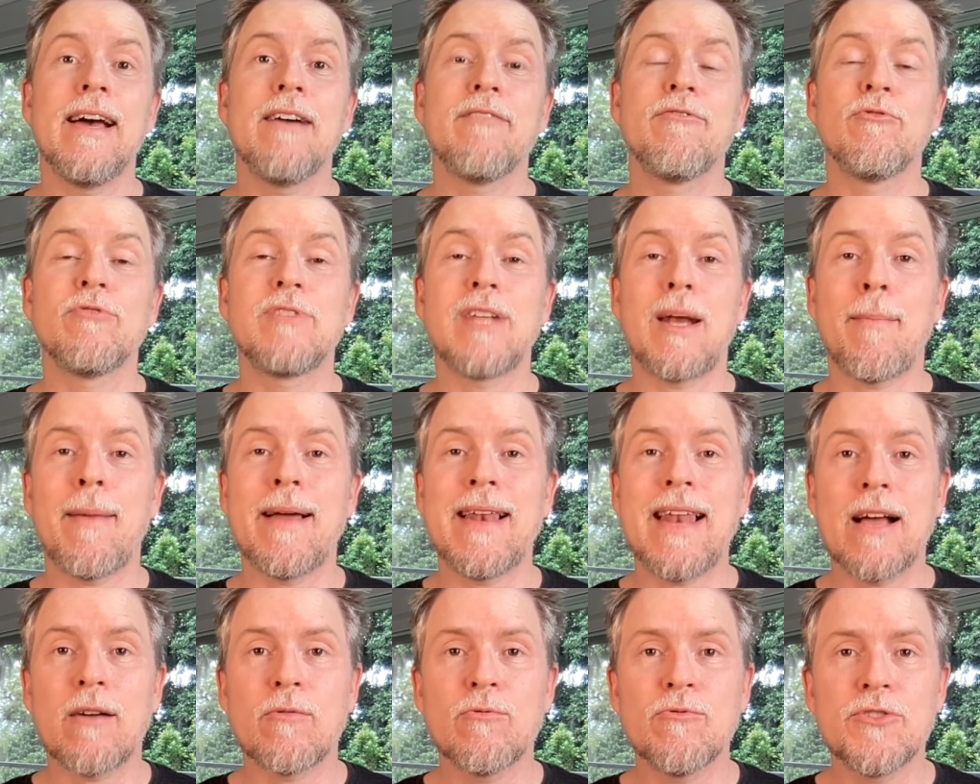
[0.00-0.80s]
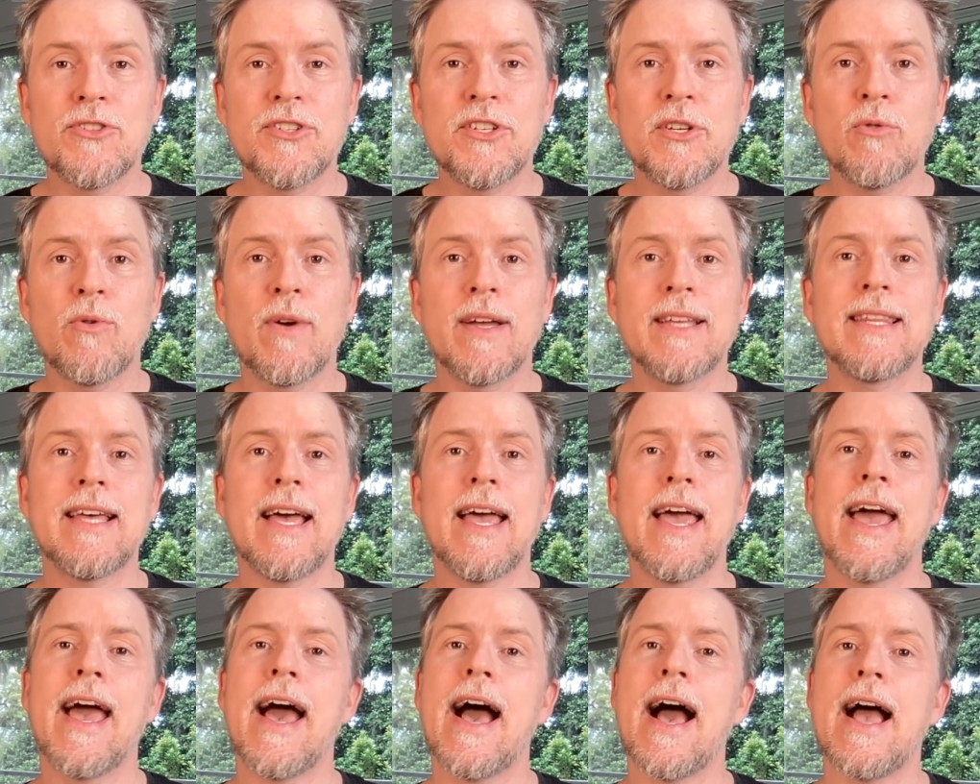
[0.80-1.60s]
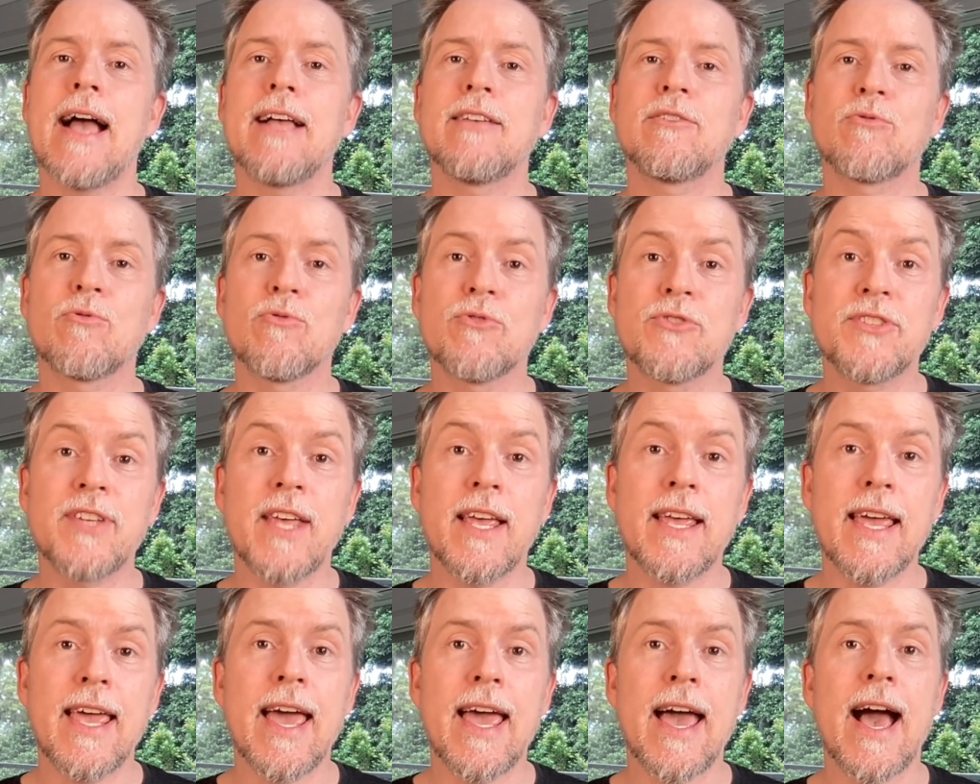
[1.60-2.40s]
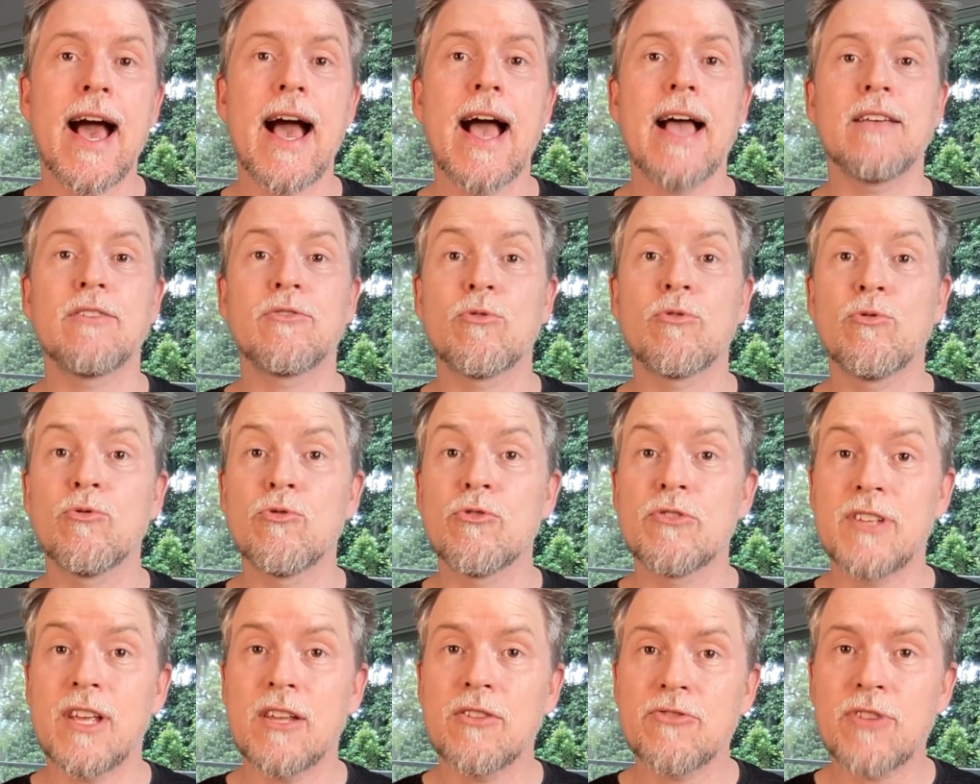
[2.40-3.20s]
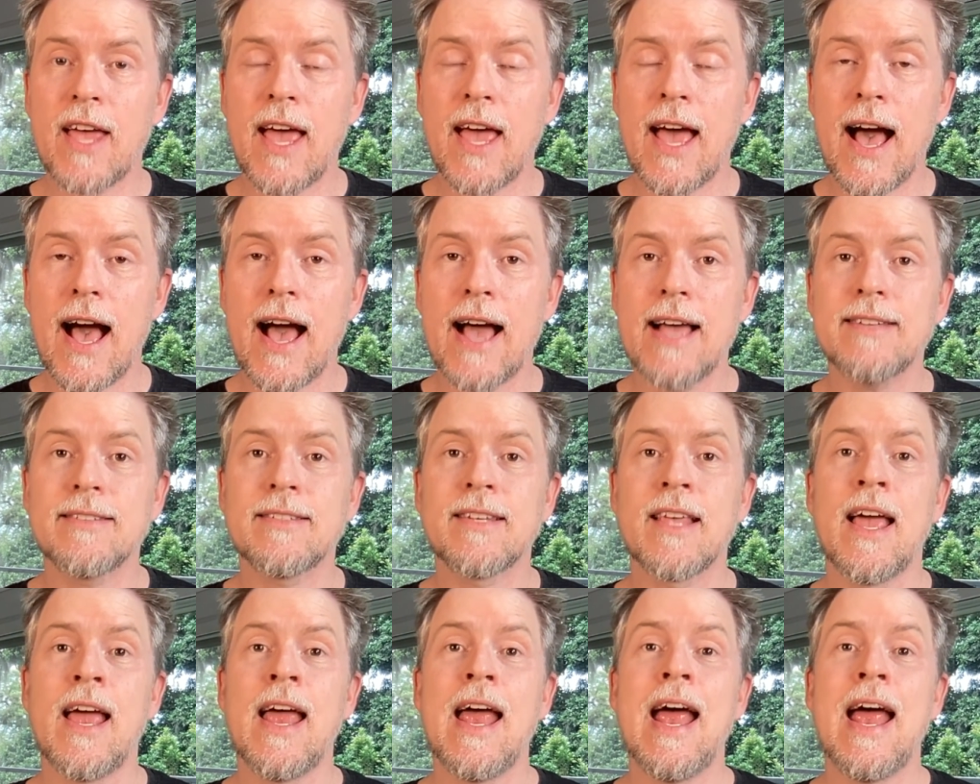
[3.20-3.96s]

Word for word: vão trabalhar com 50 reais, com 100 reais, com 200 reais,